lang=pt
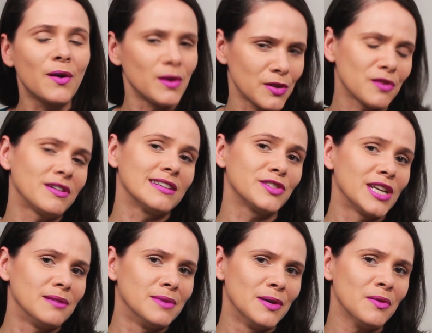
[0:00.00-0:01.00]
E quando eu tô falando de
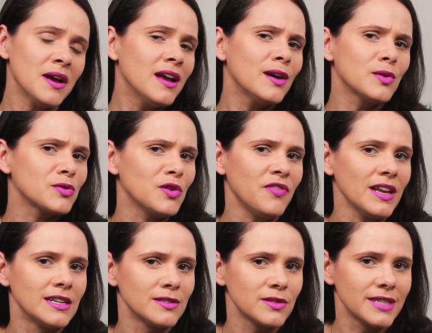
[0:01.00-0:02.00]
alemão, eu não tô
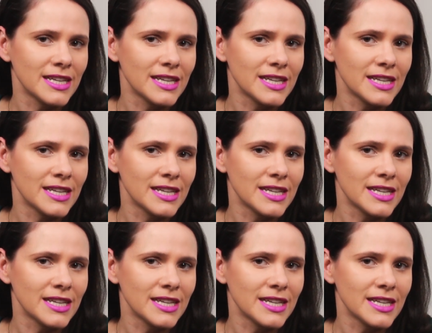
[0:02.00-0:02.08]
falando